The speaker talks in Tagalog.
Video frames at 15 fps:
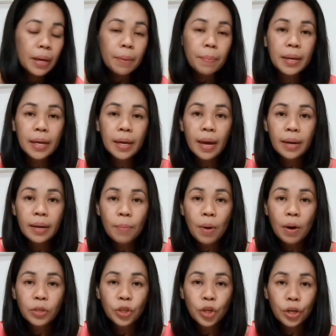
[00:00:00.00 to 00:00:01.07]
may ibinigay na
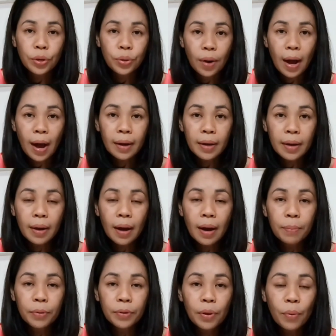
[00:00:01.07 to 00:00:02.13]
voucher yung aking
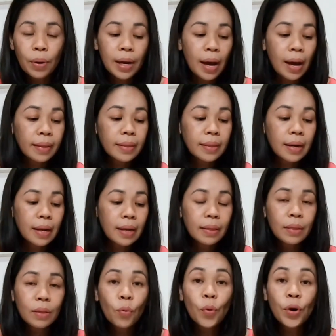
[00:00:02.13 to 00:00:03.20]
amo na
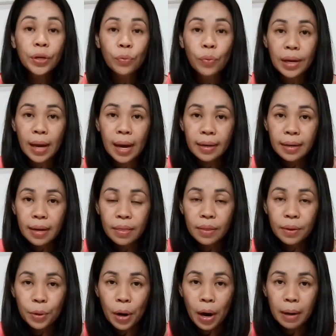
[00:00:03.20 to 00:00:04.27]
100, worth
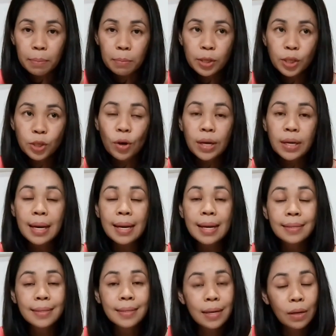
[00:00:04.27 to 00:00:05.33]
100 dirhams. So, any
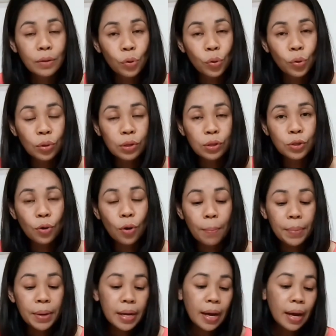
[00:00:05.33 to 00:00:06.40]
less nila doon. So,
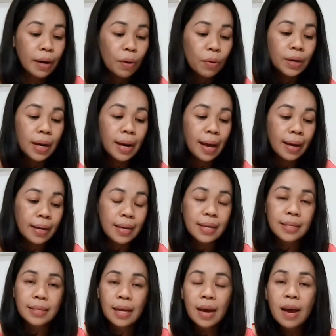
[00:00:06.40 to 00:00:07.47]
ang binayaran ko na lang
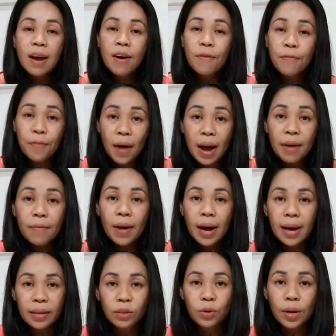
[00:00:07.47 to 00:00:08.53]
is
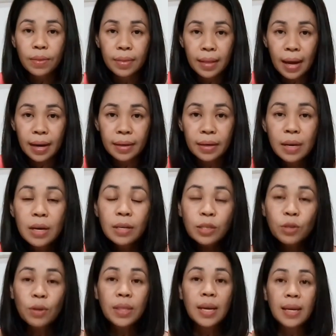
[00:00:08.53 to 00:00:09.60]
509.
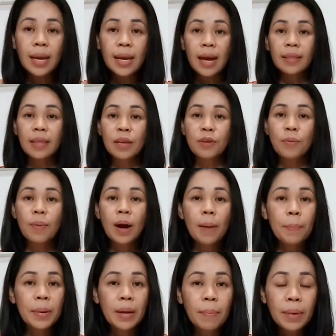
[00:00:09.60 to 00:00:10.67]
So, tingnan natin yung
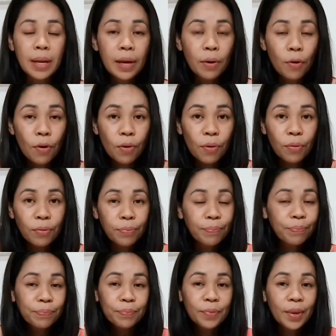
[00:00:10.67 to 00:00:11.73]
mga pinamili ko kung
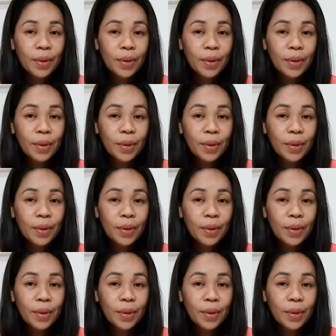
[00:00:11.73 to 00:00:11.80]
